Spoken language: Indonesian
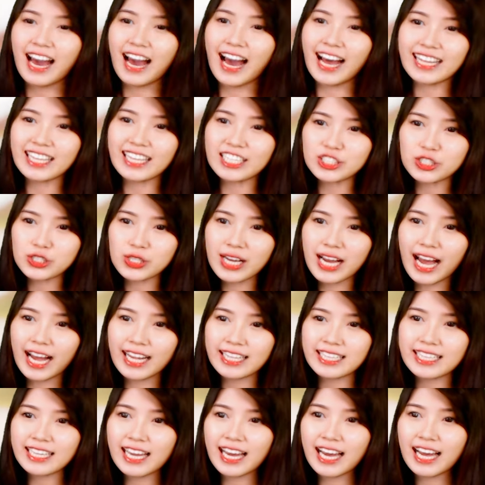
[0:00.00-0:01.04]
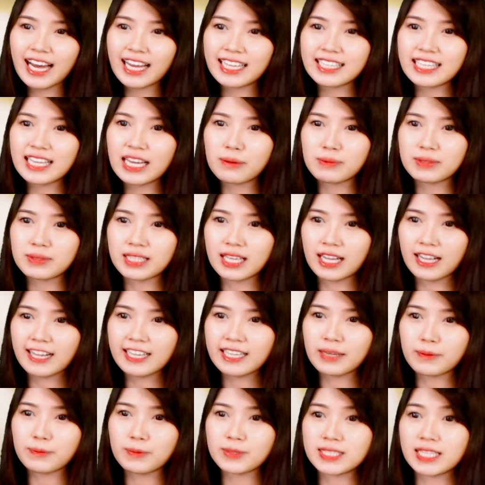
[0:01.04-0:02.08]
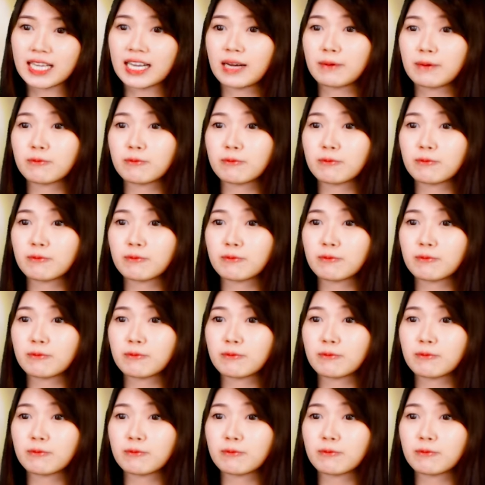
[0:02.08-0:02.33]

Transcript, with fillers: Ada juga hadiah-hadiah menarik yang bisa